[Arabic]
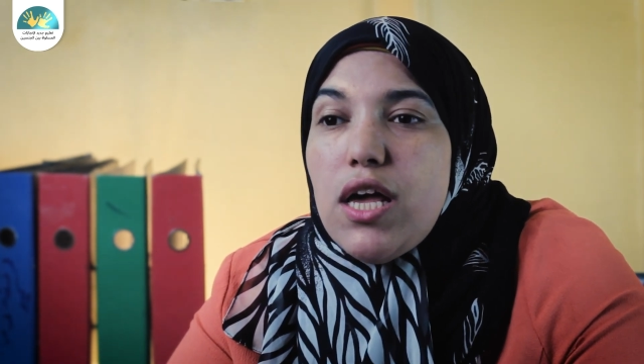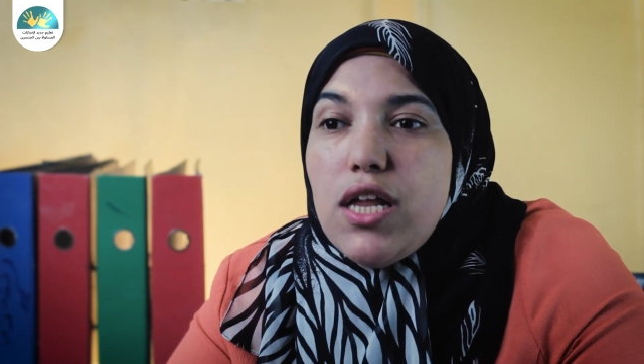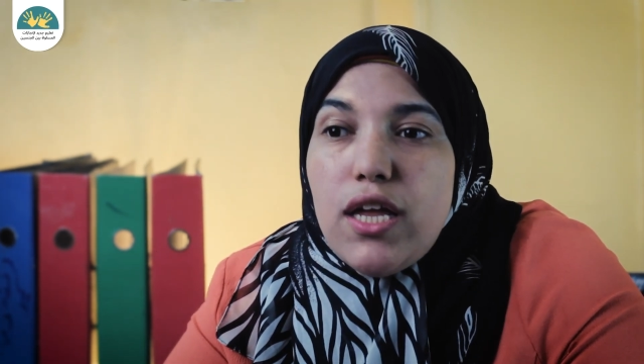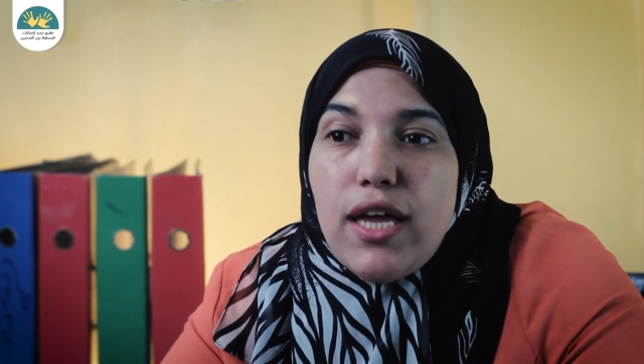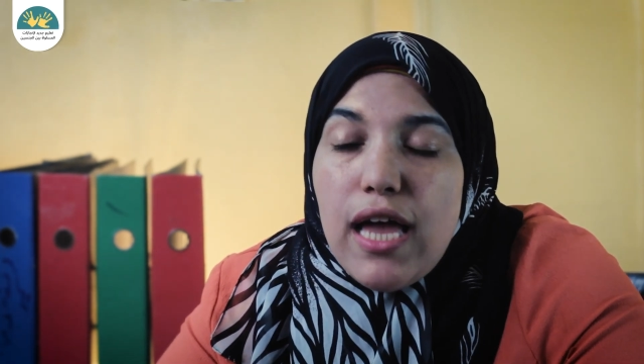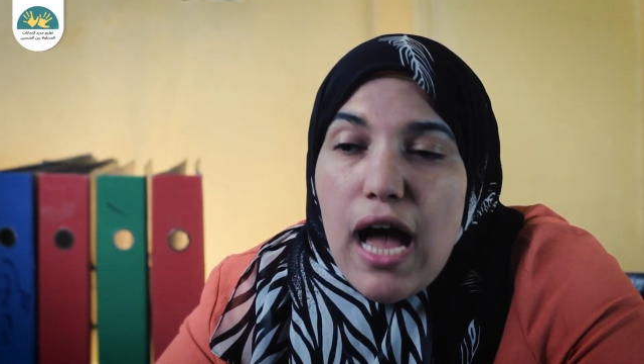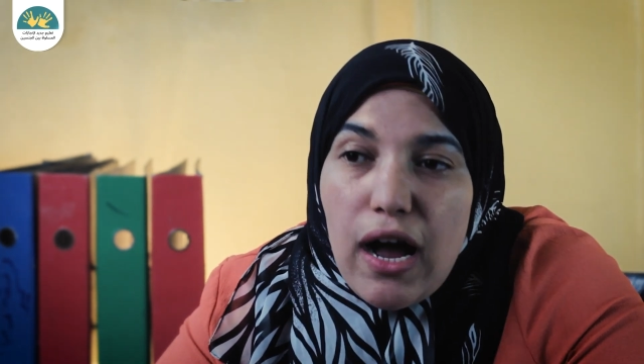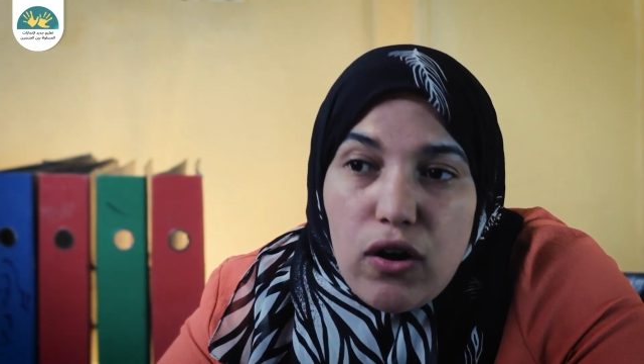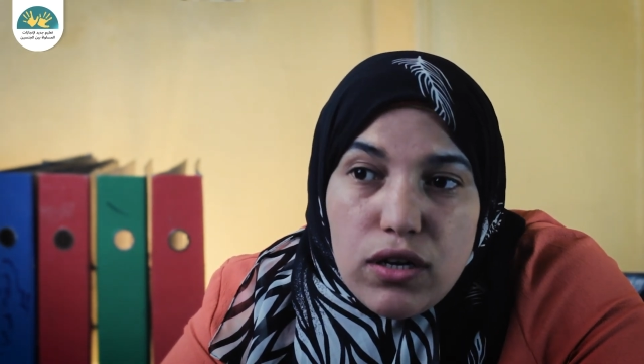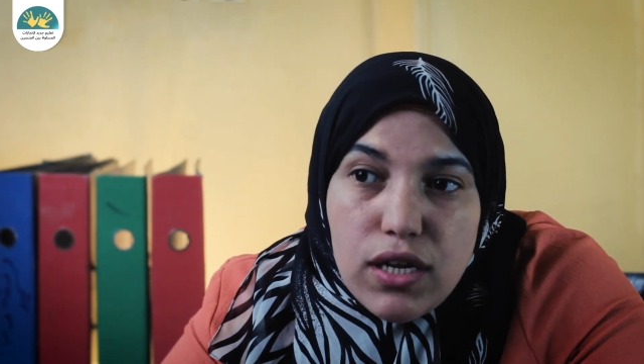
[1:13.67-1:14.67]
آه،
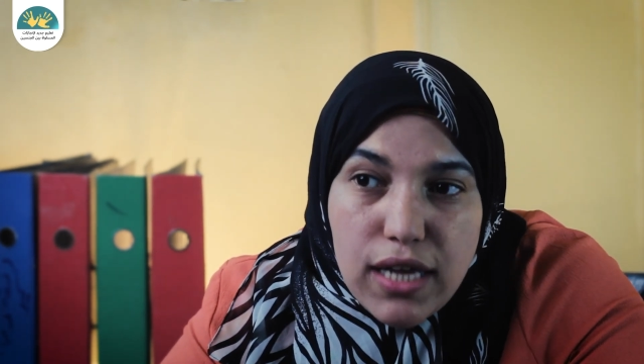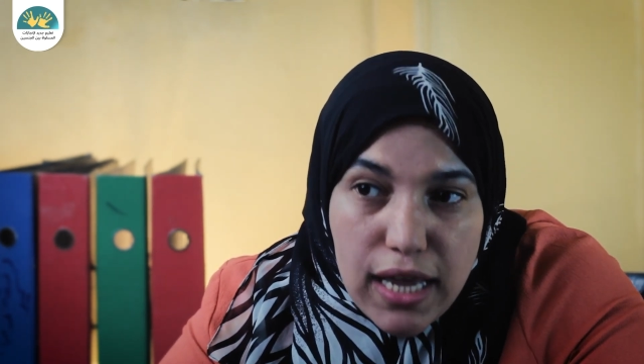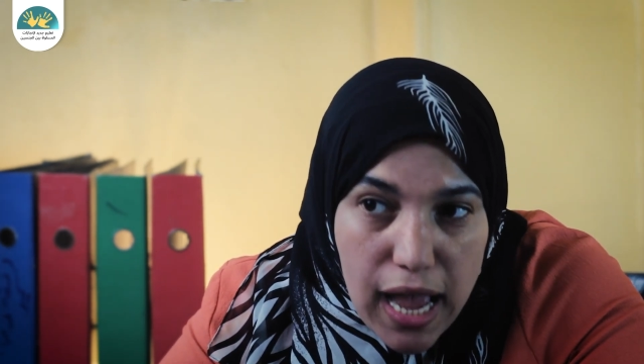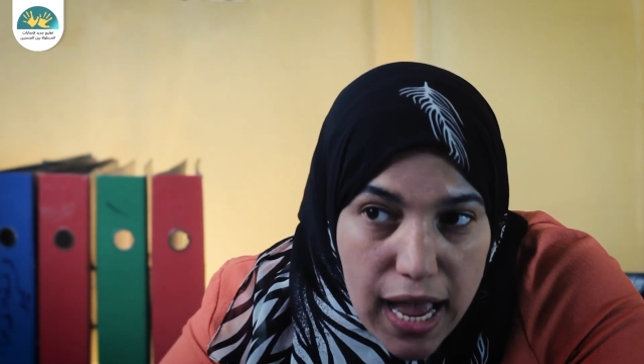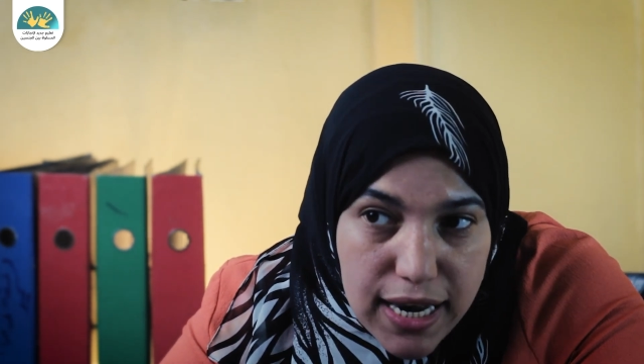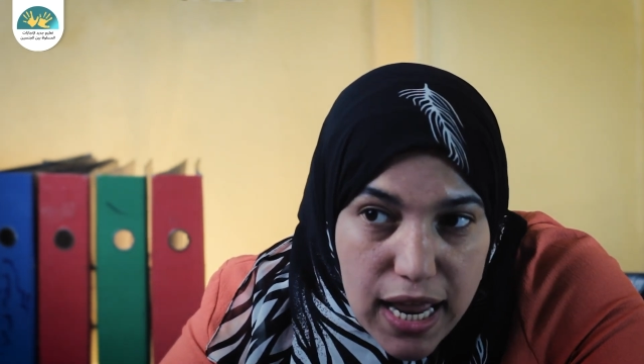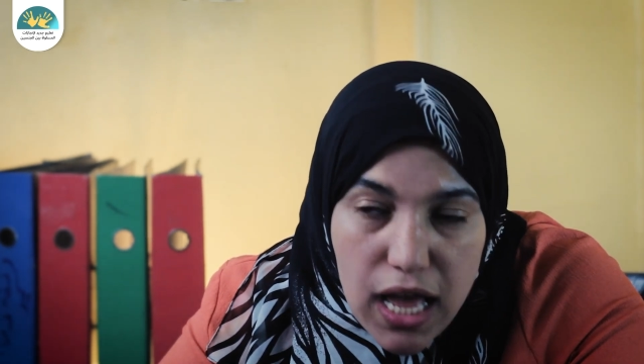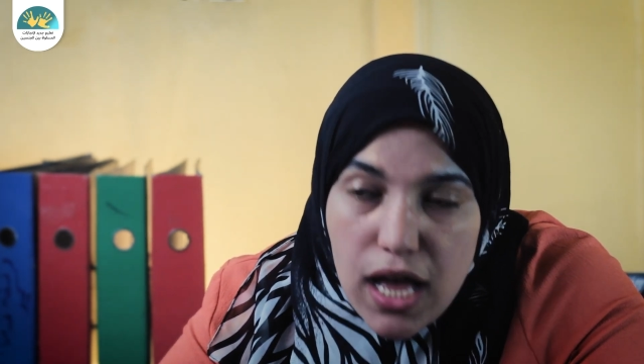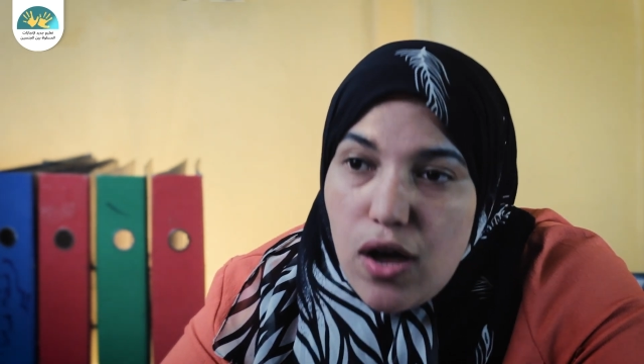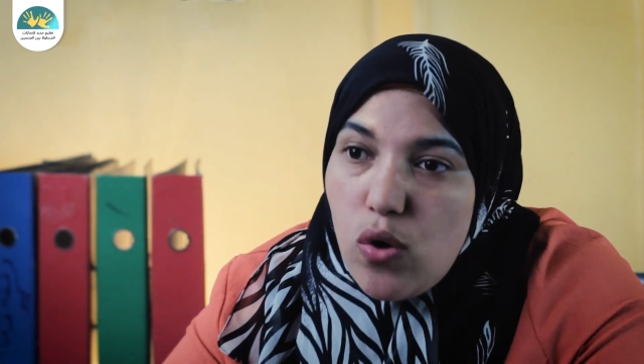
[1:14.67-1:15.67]
عقل
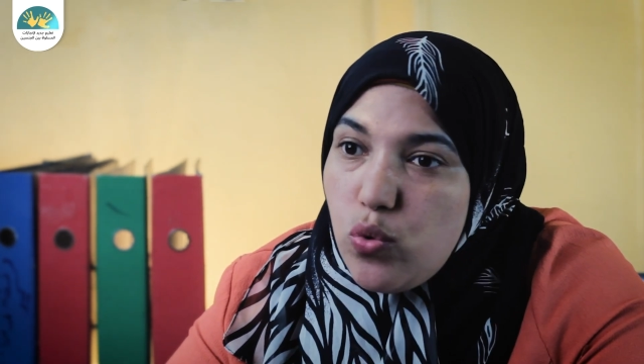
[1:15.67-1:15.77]
عقلها